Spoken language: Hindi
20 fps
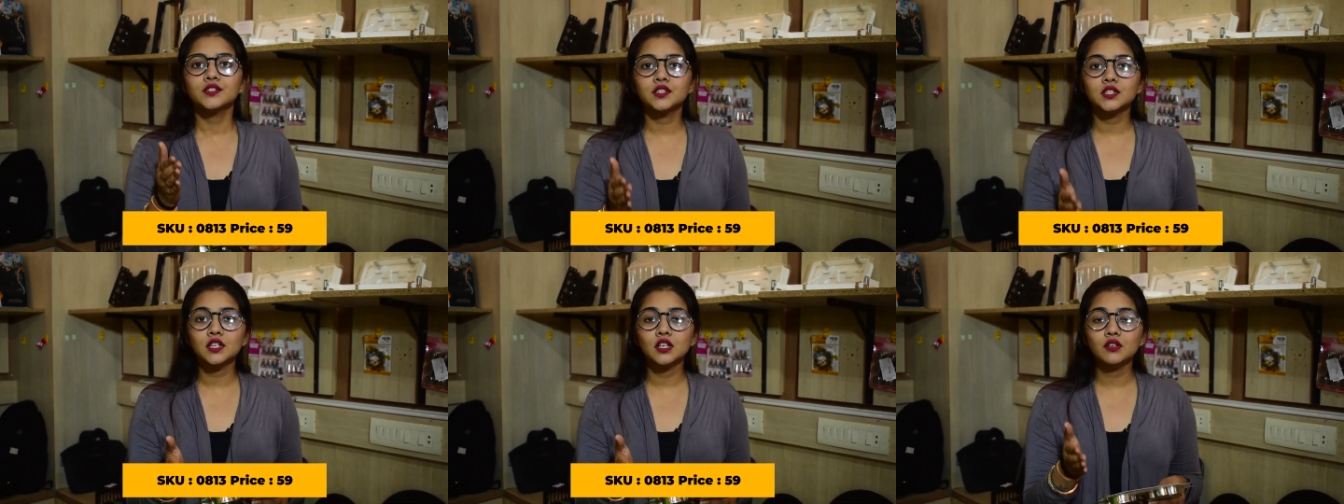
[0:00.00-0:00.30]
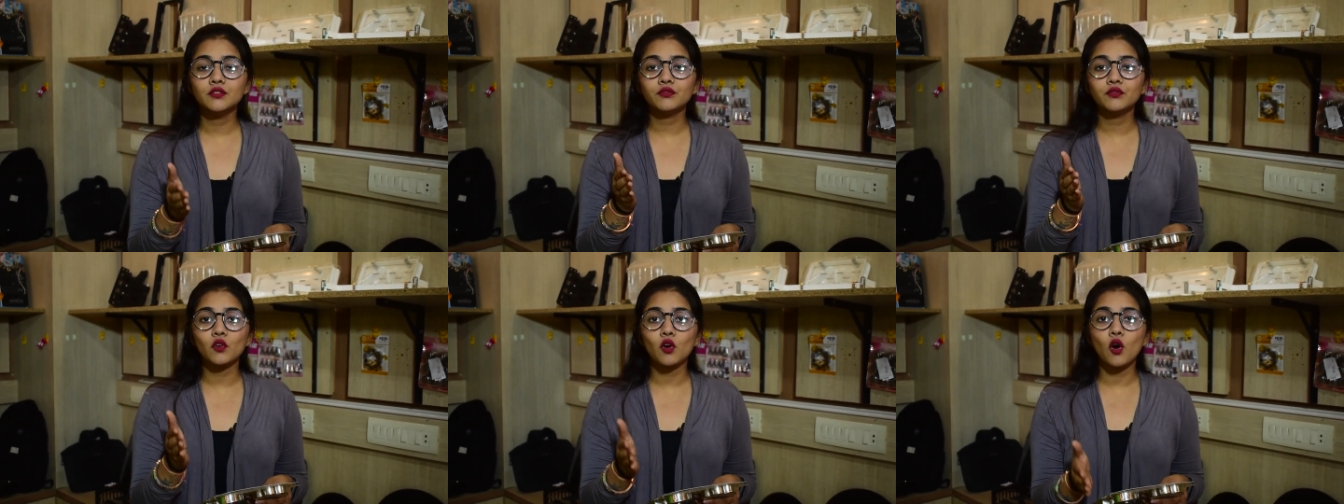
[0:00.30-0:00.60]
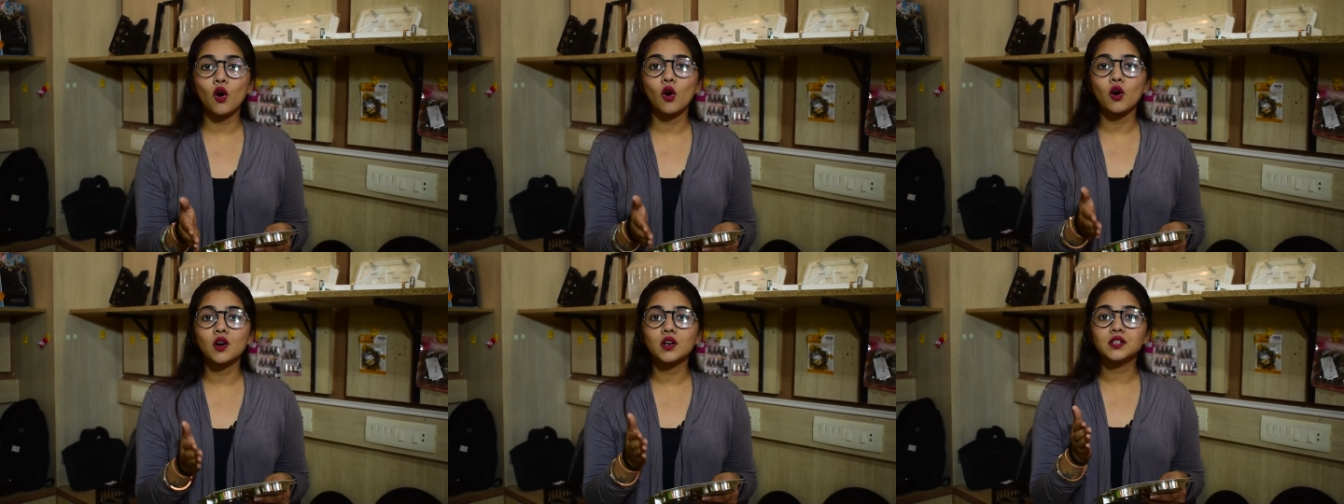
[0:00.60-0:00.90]
सिर्फ
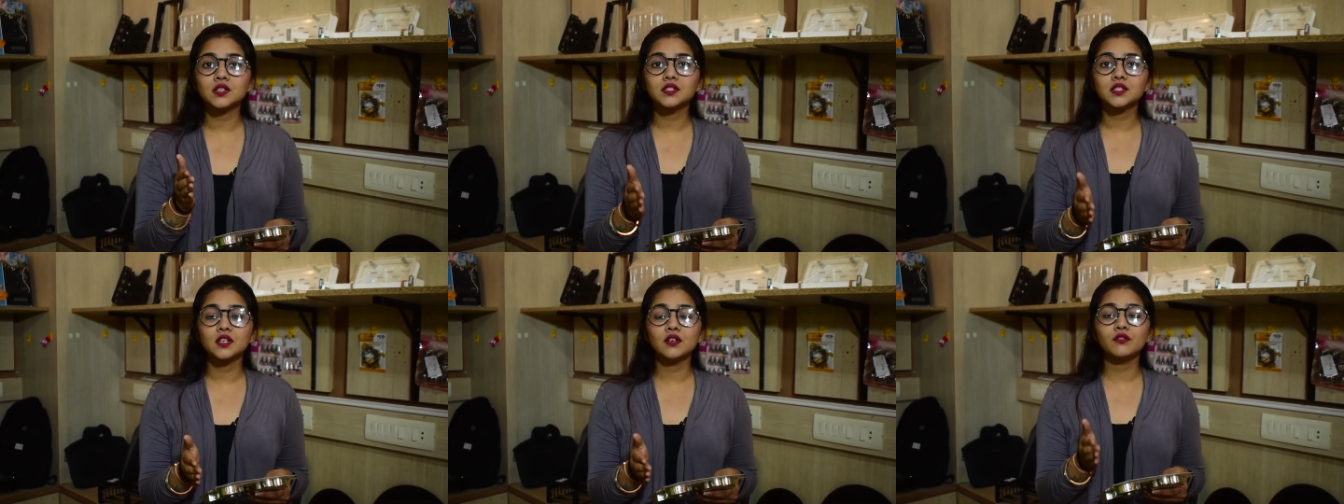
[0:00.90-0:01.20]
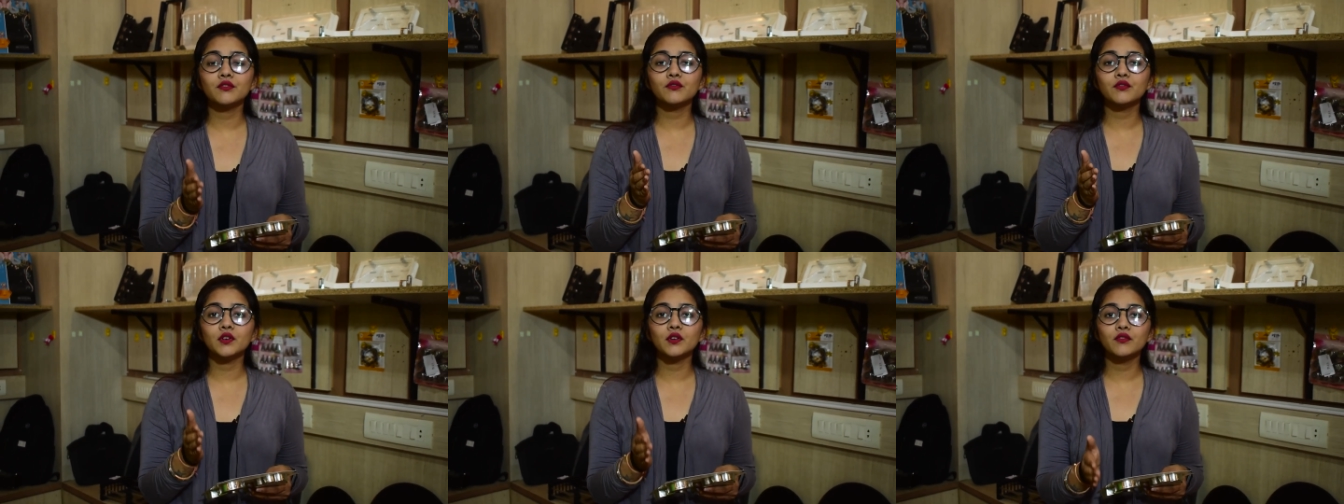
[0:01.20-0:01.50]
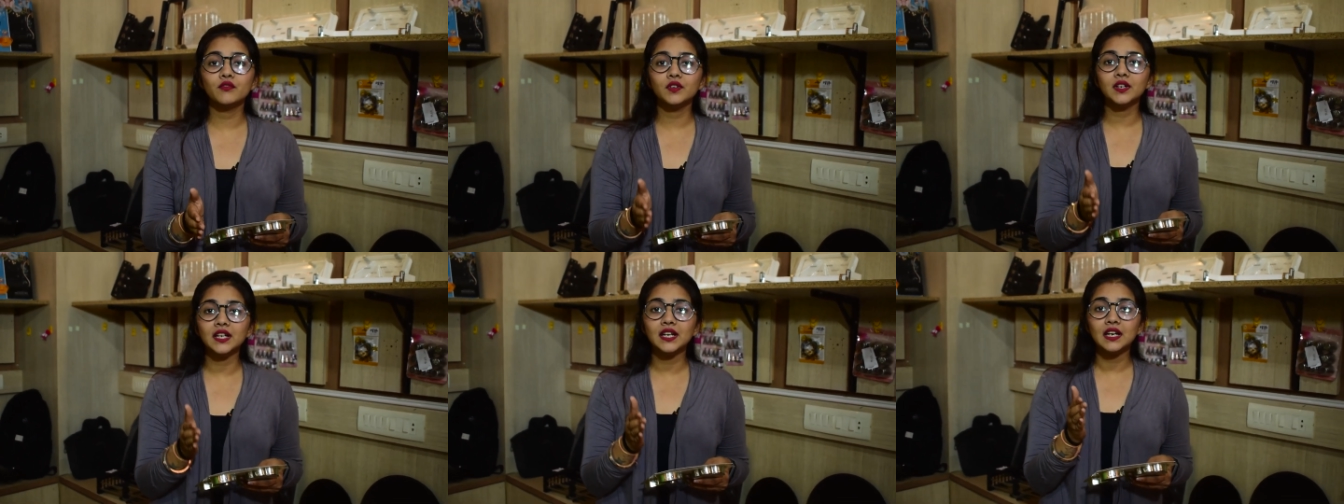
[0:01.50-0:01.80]
और सिर्फ
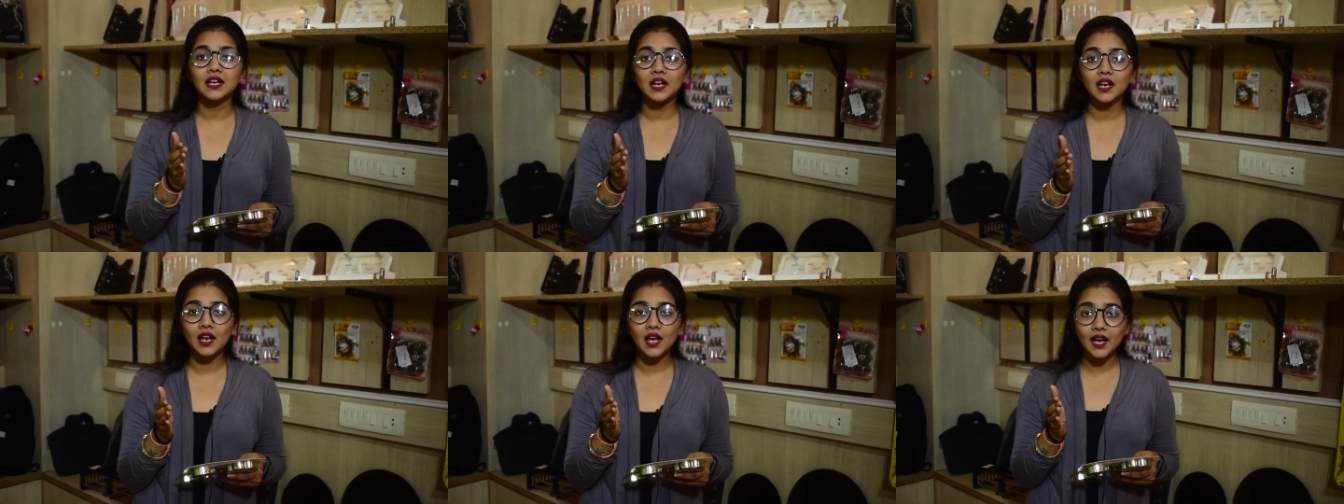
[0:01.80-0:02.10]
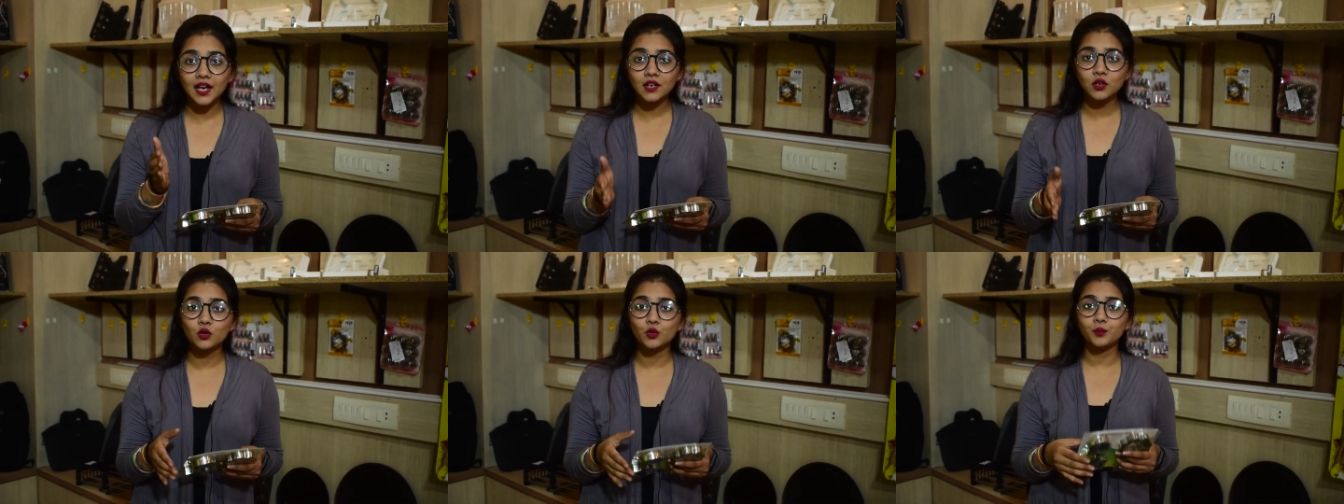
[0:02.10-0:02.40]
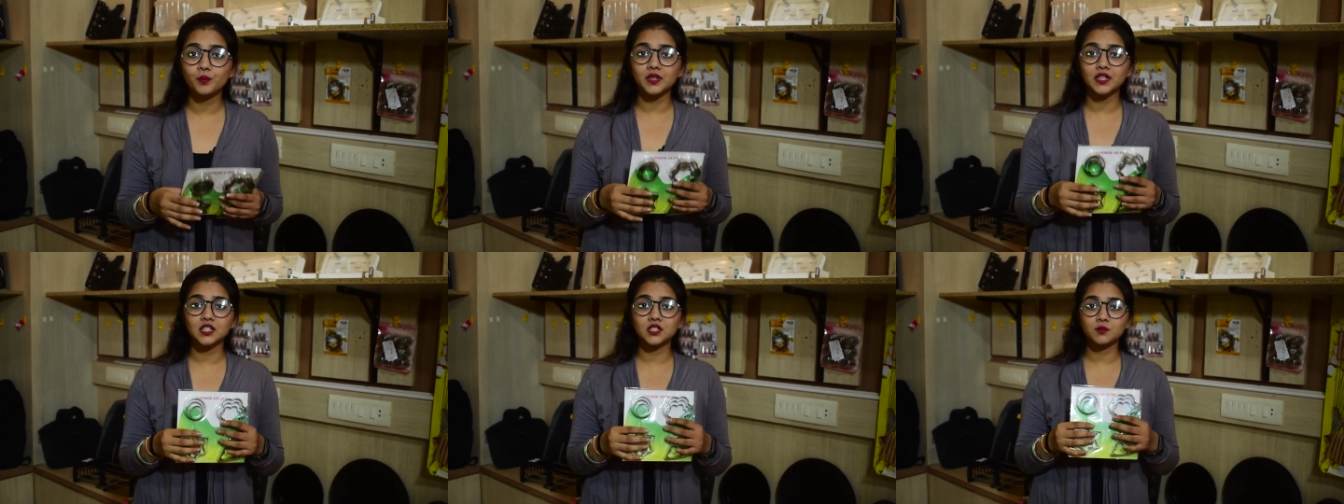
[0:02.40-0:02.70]
फिफ्टी नाइन
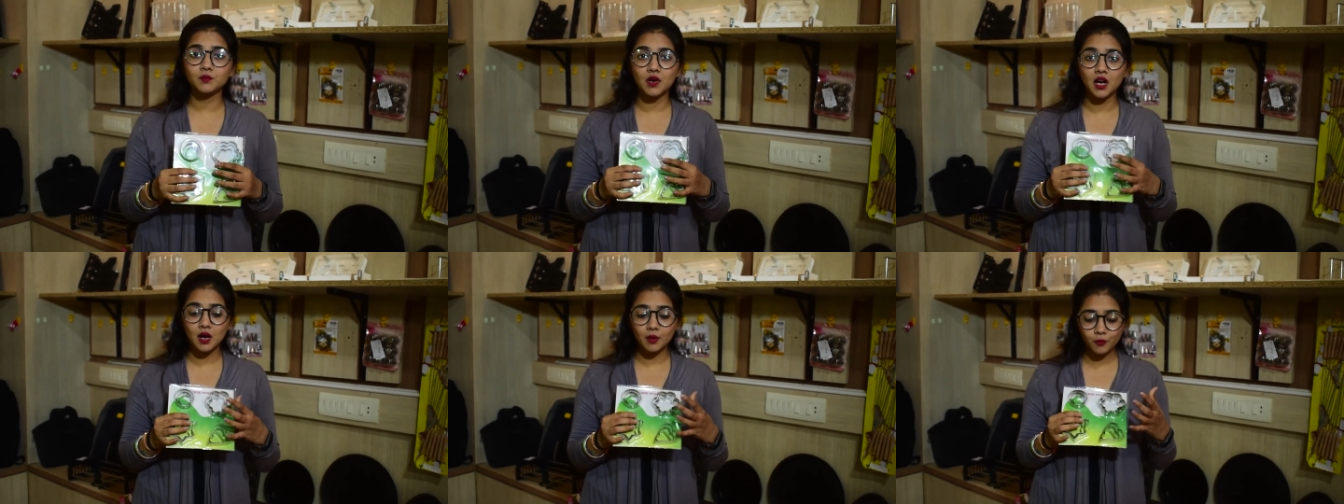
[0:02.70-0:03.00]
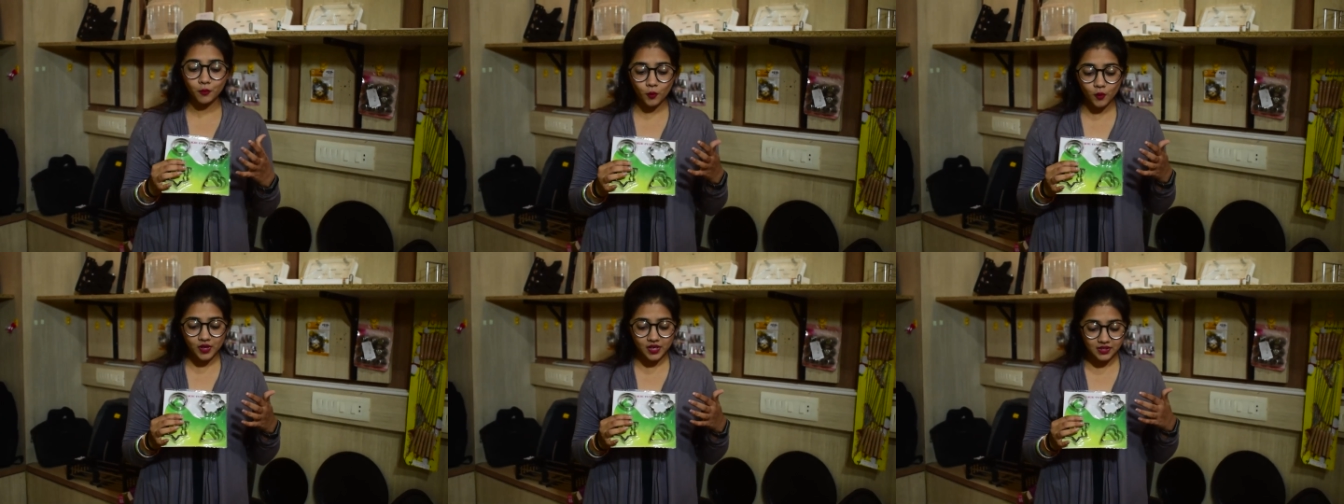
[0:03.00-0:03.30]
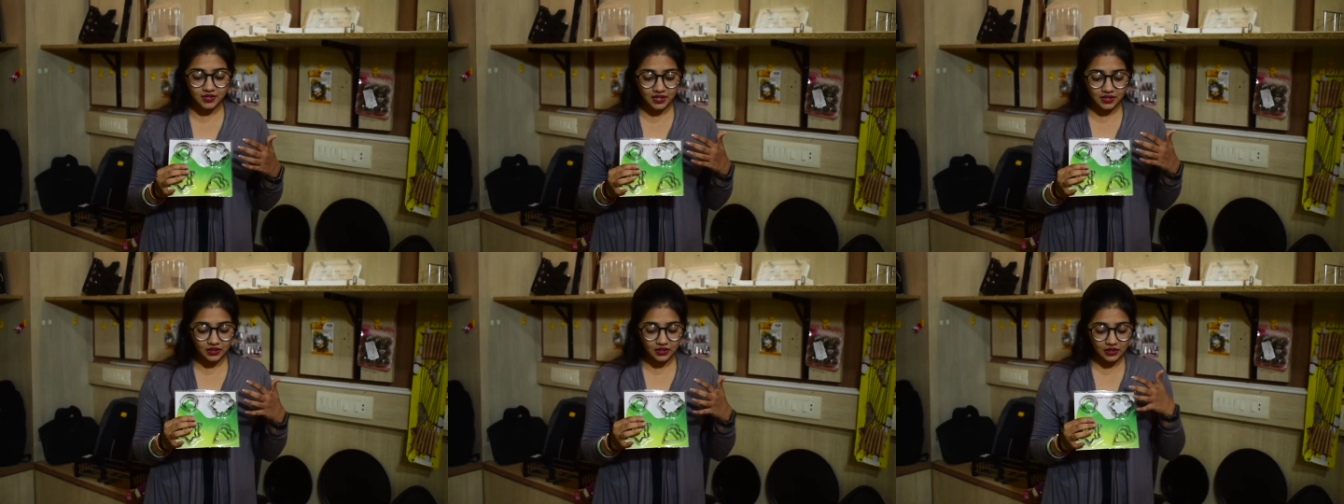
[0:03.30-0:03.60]
रुपीज़ में आपको
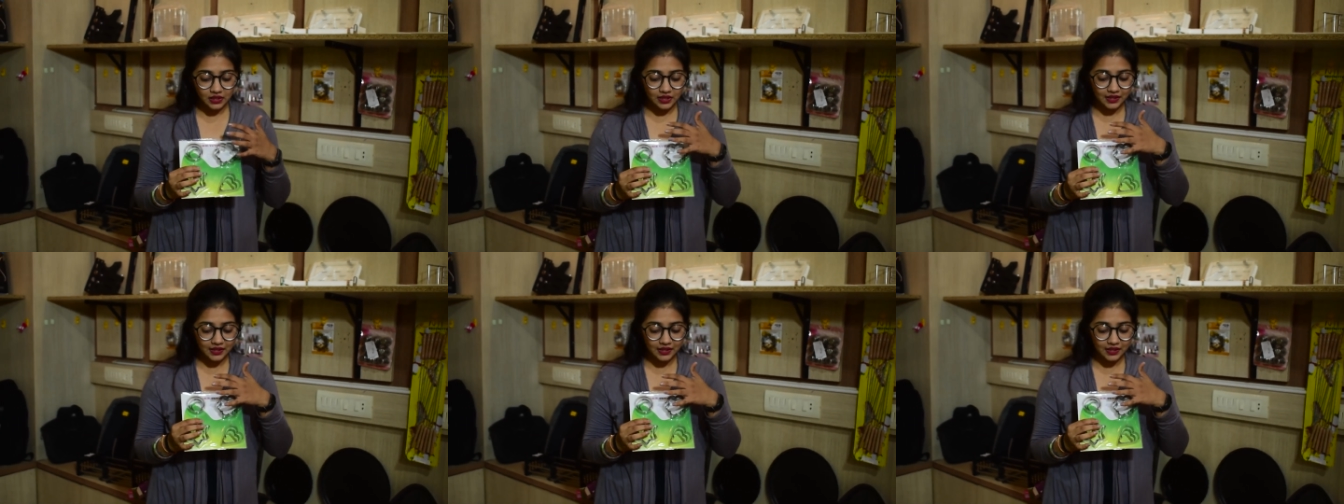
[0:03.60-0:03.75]
एक साथ